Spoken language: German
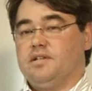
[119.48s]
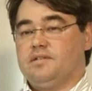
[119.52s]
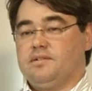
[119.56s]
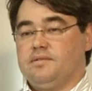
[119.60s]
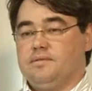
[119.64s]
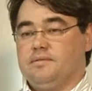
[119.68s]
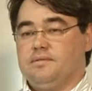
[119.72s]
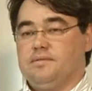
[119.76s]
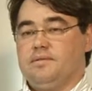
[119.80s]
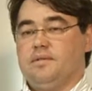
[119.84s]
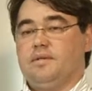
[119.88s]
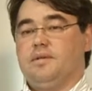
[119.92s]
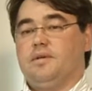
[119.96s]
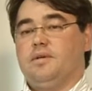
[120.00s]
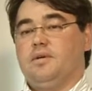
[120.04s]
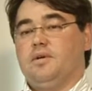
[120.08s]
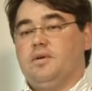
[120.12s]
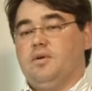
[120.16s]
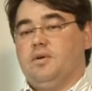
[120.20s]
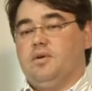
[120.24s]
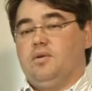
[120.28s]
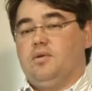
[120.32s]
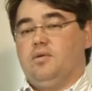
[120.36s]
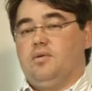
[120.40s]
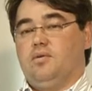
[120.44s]
hatte
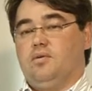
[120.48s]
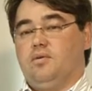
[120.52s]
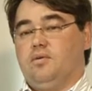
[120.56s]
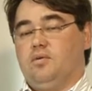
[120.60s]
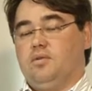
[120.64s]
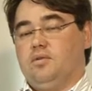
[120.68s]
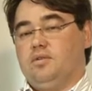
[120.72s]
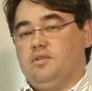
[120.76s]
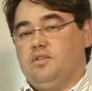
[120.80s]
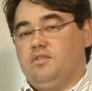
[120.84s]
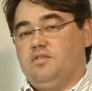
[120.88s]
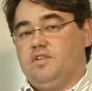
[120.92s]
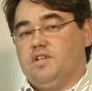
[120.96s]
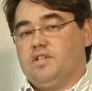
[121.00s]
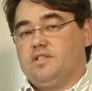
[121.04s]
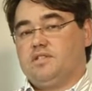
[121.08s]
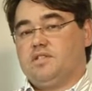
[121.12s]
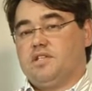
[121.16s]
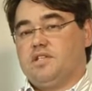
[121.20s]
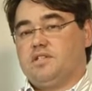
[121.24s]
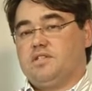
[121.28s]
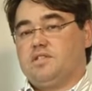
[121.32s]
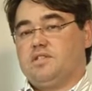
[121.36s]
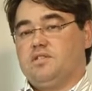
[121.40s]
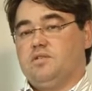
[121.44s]
und wir
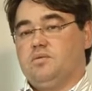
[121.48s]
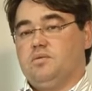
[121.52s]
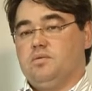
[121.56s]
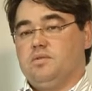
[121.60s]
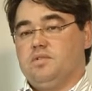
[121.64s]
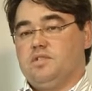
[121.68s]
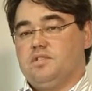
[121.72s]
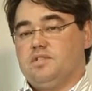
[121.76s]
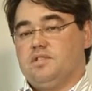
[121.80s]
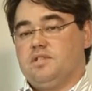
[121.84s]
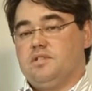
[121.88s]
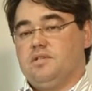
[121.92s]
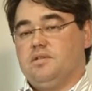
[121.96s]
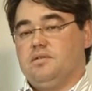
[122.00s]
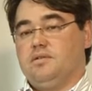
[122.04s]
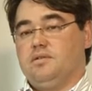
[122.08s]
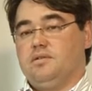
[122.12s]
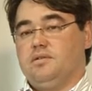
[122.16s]
setzten uns